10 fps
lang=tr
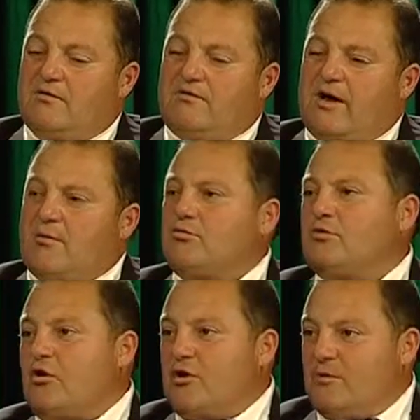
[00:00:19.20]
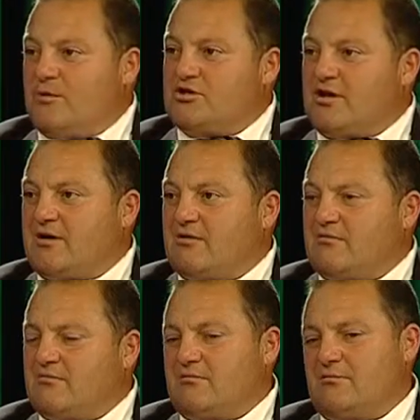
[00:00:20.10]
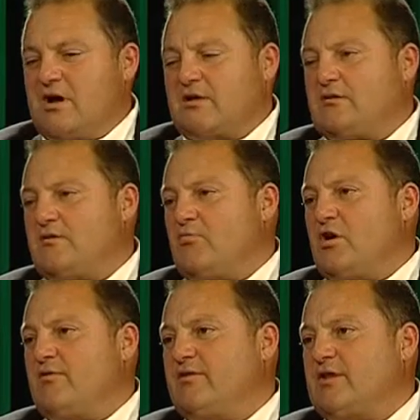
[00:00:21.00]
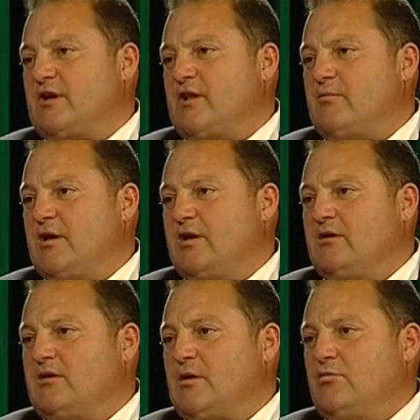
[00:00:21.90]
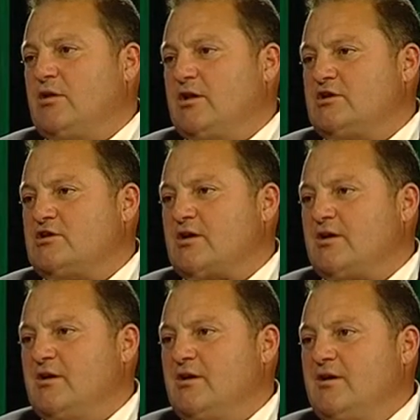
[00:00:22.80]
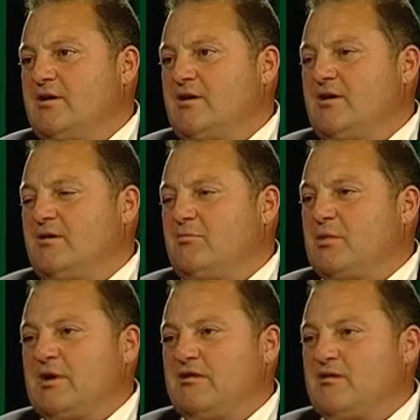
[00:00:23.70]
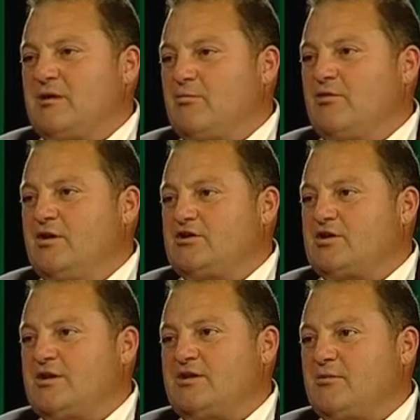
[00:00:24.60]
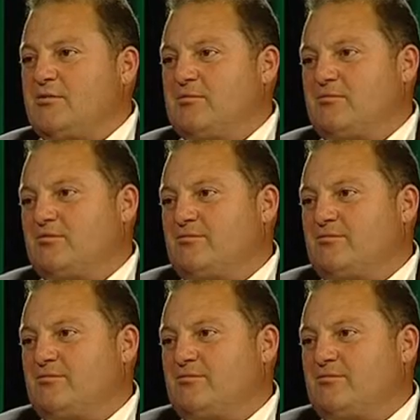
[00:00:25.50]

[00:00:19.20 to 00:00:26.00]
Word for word: Veya bunu da oynamayacak. Artık muhalefette kalmayı kabul edecek ki ben kabulleneceğini tahmin etmiyorum.